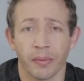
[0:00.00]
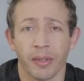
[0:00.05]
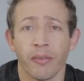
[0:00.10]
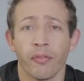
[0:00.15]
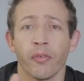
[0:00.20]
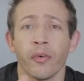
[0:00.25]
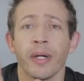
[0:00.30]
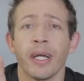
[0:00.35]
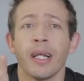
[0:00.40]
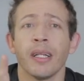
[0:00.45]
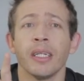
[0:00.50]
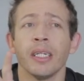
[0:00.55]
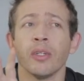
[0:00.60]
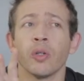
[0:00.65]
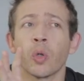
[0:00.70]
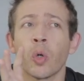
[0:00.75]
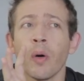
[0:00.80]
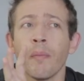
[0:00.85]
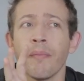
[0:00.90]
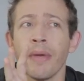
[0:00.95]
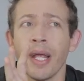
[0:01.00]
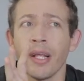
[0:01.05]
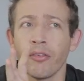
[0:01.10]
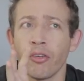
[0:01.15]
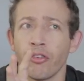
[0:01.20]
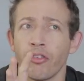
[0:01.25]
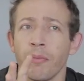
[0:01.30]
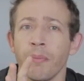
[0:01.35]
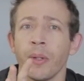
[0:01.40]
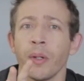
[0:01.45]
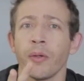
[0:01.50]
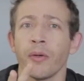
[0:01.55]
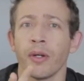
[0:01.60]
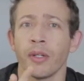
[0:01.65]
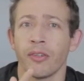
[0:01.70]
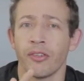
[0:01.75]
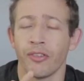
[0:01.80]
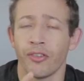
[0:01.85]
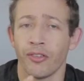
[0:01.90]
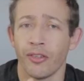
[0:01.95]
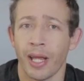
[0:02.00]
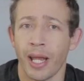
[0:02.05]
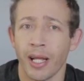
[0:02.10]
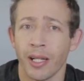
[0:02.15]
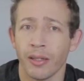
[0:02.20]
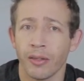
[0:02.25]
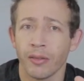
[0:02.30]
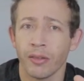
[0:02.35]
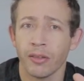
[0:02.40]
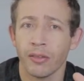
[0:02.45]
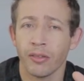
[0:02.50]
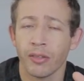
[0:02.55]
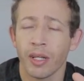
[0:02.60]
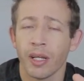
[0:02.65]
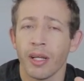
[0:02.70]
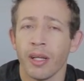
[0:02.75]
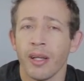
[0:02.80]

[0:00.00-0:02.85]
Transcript: que foi ali no começo de 1800